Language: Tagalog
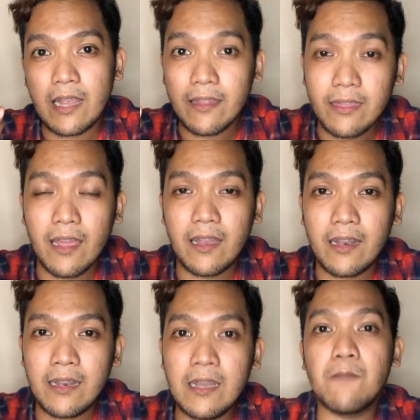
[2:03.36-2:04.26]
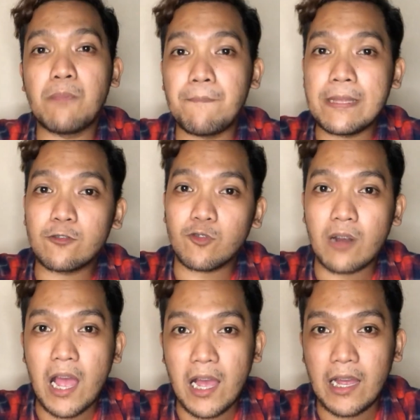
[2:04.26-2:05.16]
and then
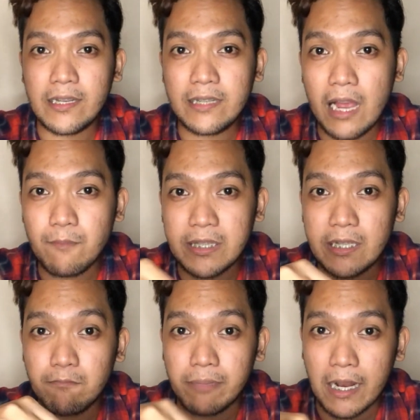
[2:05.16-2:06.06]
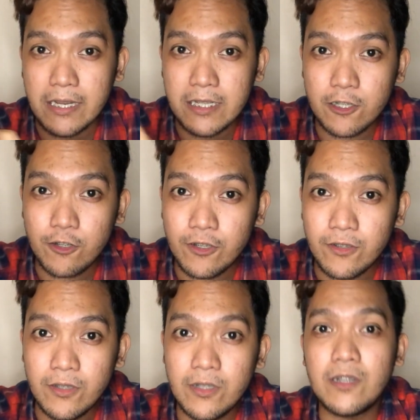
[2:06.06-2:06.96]
pipinturahan gamit ng brush yung
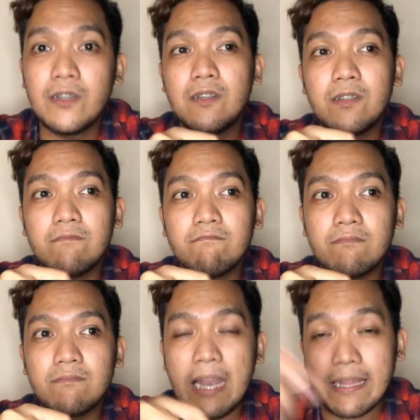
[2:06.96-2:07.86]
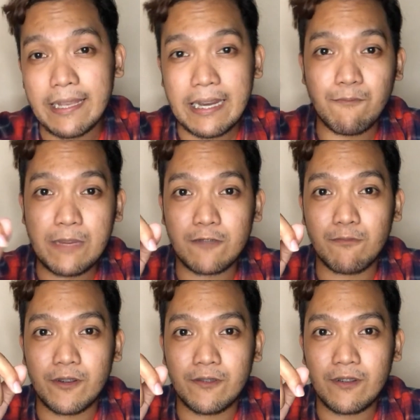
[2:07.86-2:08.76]
lettering
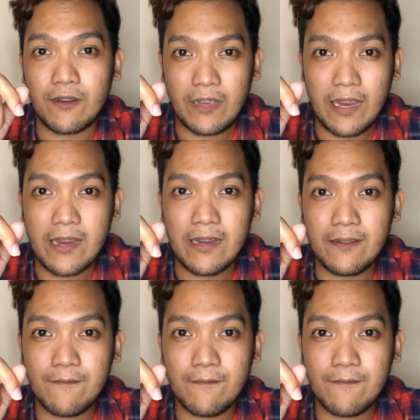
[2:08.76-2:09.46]
mismo. Okay?